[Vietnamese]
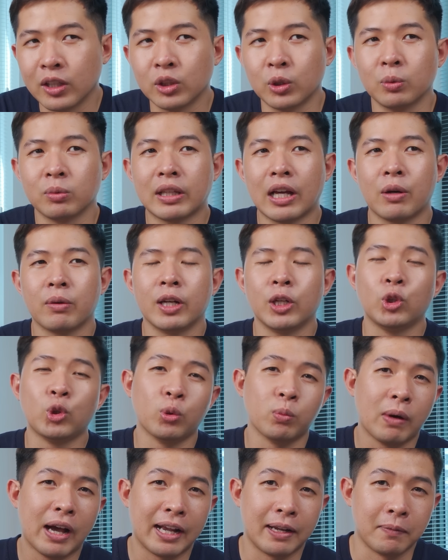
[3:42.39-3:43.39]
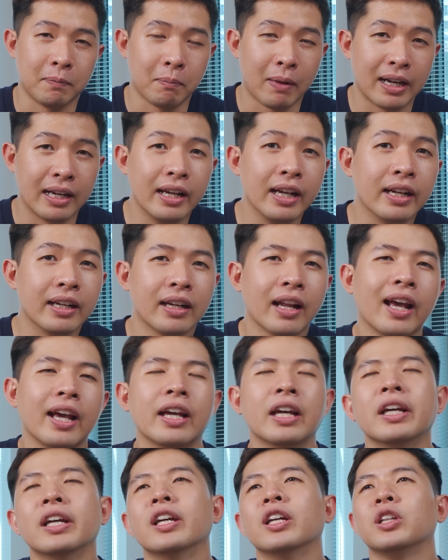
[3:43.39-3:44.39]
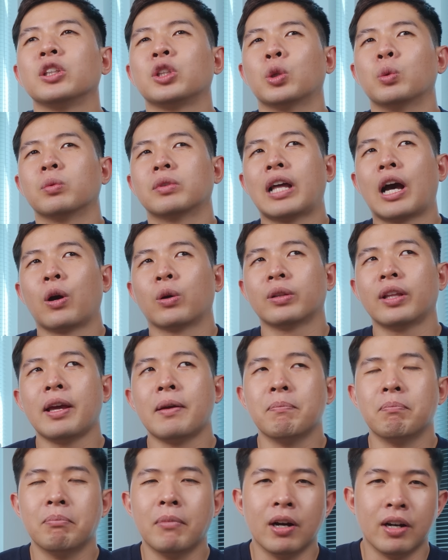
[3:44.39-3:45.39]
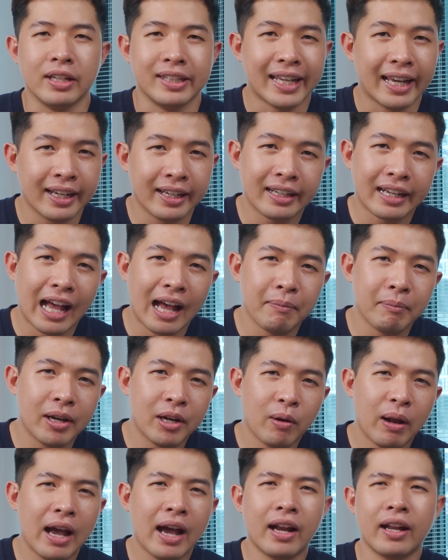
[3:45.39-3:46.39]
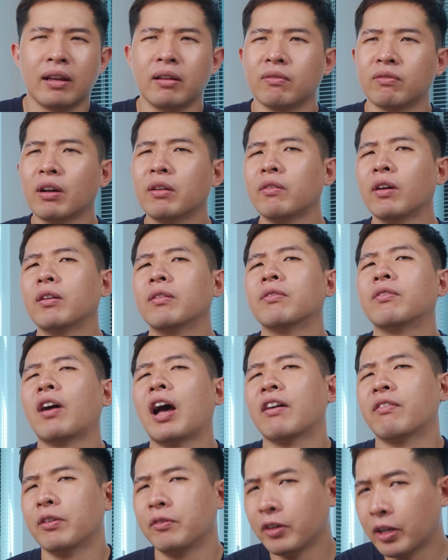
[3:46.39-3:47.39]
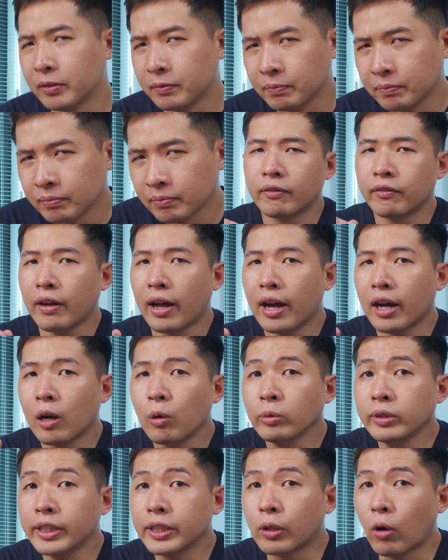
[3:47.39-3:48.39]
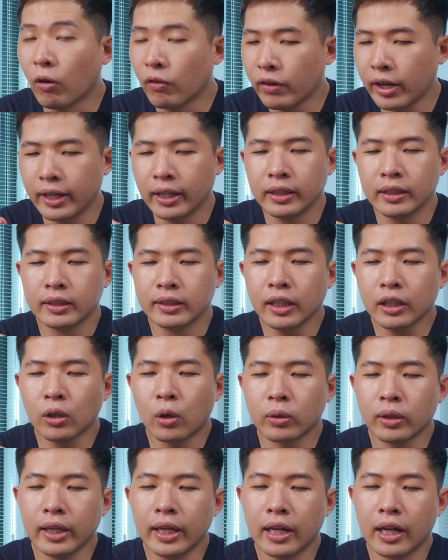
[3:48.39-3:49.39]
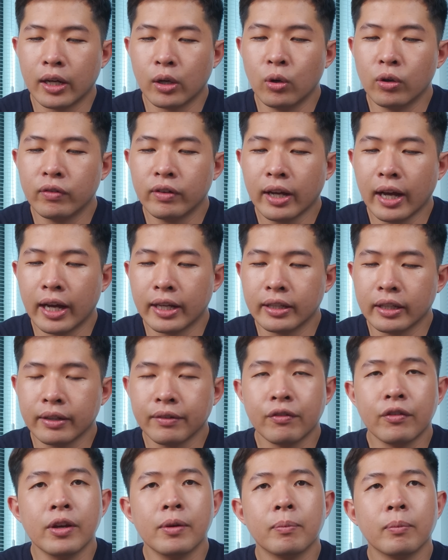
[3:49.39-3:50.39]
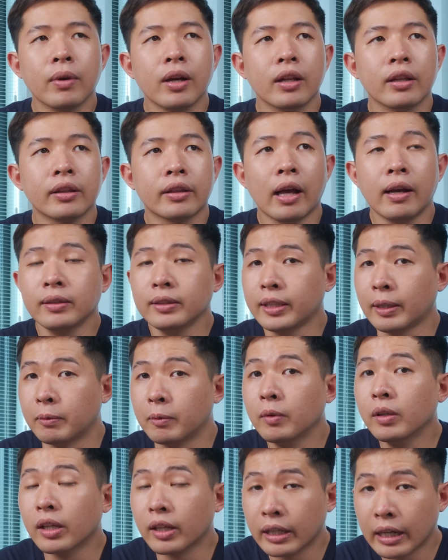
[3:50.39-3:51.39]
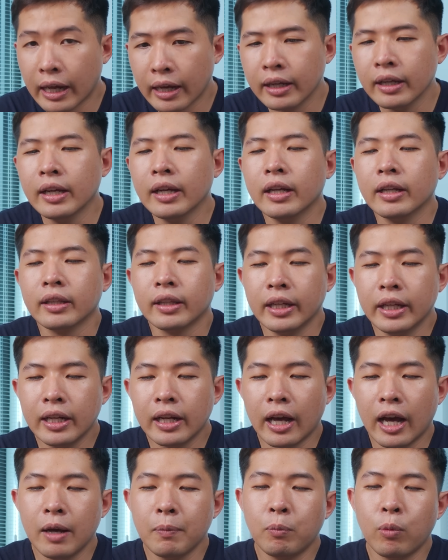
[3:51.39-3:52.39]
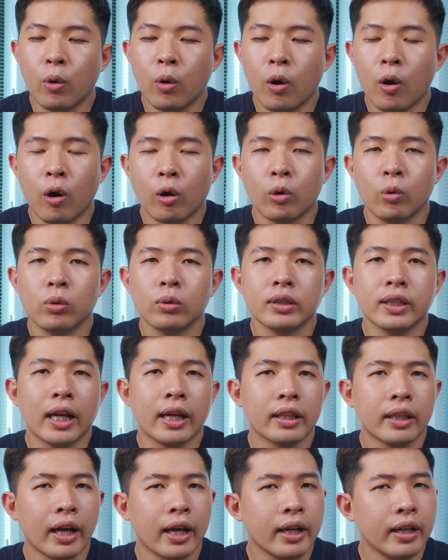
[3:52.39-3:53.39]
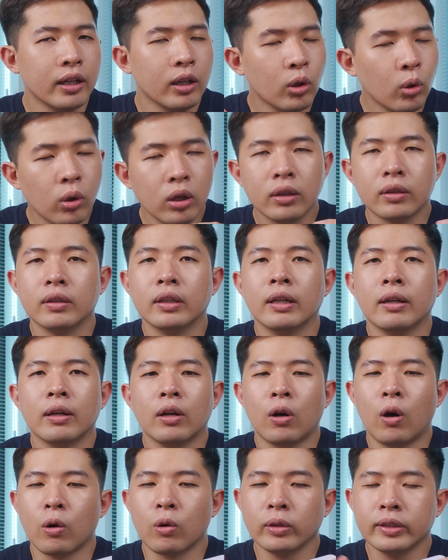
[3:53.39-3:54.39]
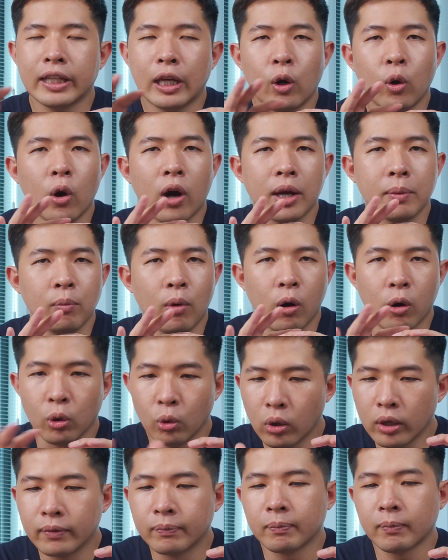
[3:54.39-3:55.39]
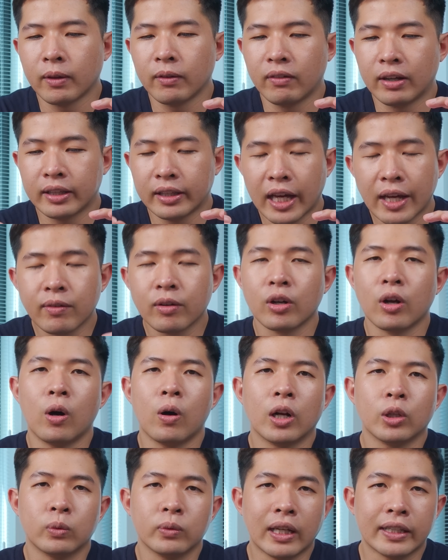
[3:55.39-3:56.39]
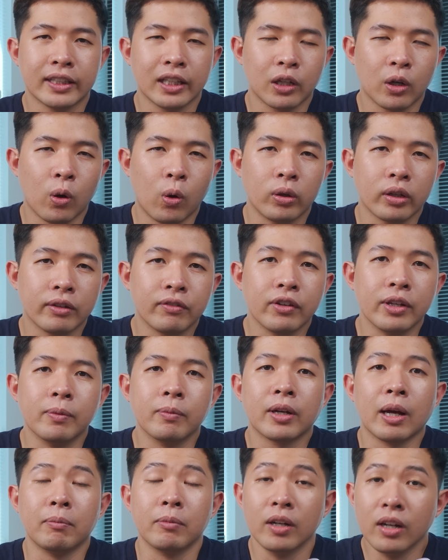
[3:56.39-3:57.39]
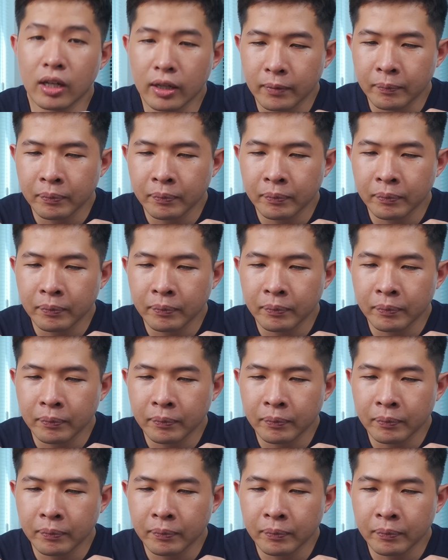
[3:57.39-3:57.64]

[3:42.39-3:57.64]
chúng ta có thể chụp ảnh màn hình này, chúng ta có thể mở nhanh camera này, vân vân và vân vân. Và không chỉ có vậy, rất có thể là đối với cả những cái phím tăng giảm âm lượng này thì là Apple họ cũng sẽ thay luôn, họ cũng sẽ loại bỏ luôn và thay vào đó là chúng ta sẽ có những cái phím cảm ứng lực.